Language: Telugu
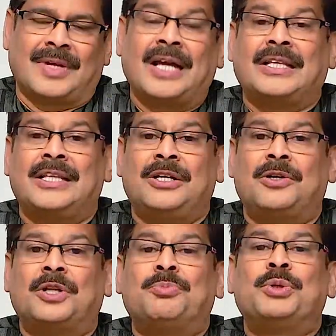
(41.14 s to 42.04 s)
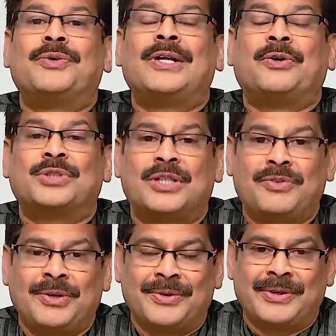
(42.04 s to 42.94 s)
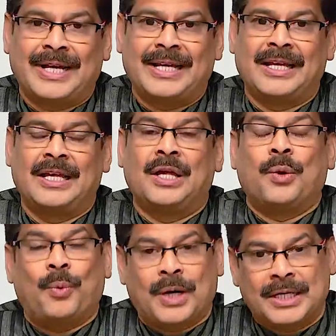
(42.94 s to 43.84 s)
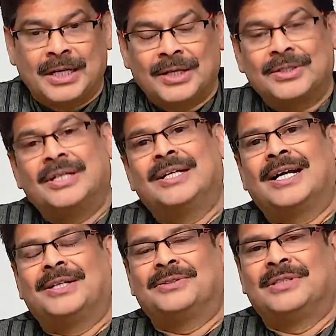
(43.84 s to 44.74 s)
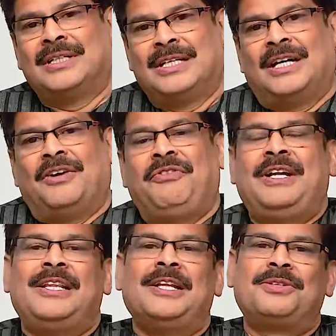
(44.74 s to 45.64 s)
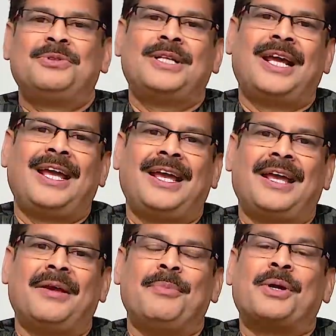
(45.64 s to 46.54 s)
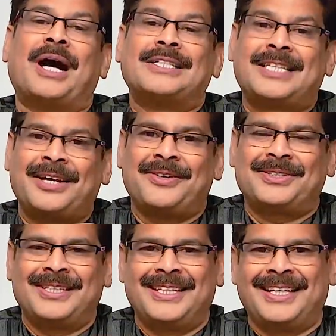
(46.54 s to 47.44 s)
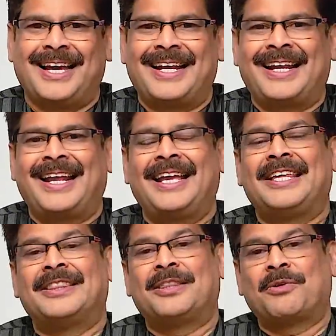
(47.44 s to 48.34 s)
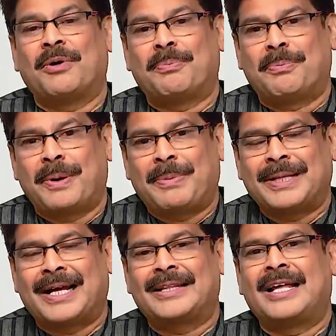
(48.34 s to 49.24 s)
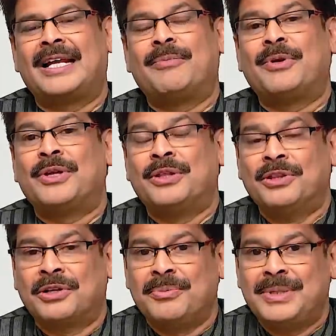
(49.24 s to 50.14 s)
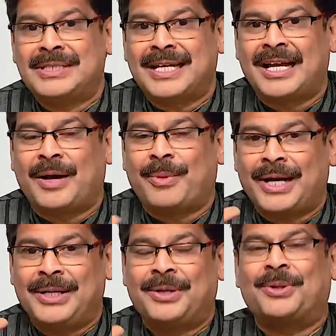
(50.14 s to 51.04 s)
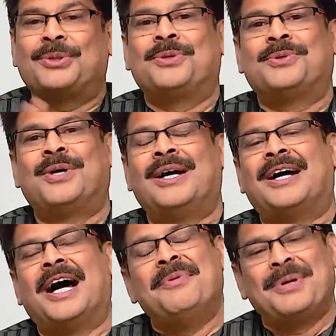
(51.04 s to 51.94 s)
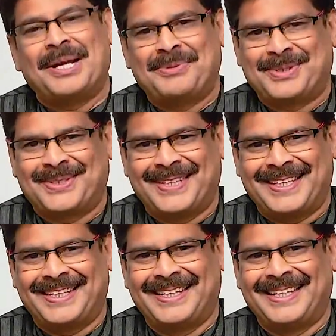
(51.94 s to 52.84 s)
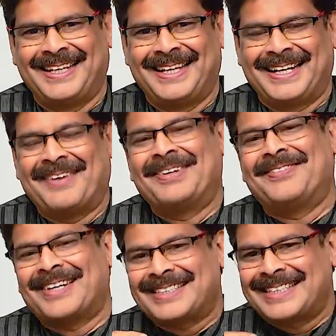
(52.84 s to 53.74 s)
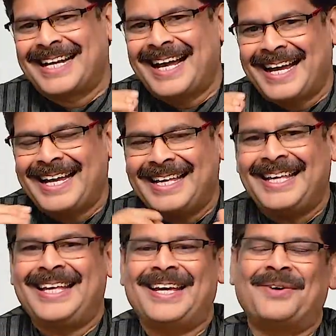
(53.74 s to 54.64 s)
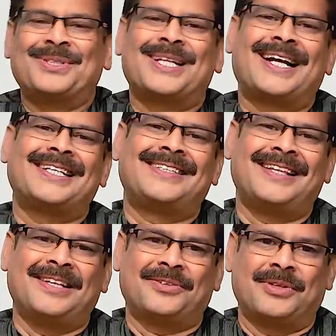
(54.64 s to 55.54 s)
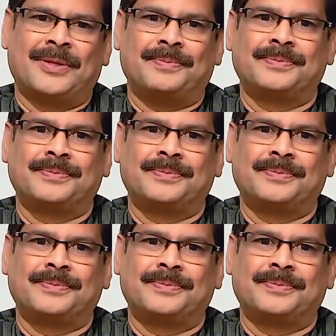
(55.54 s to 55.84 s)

అయితే దీంట్లో అద్భుతమైన ఔషధ విలువలు ఉన్నాయి ఒకటి కాదు రెండు కాదు వీటిని తెలుసుకుంటే మీకు ఆశ్చర్యం వేస్తుంది అరే అదే ఇంత గొప్ప పదార్థాన్ని మనం ఎందుకు మిస్ అయ్యామా ఇన్ని రోజులు అని మీకు అనిపిస్తుంది కాబట్టి వరుసగా ఈ ఔషధ రహస్యాలు తెలుసుకుందాం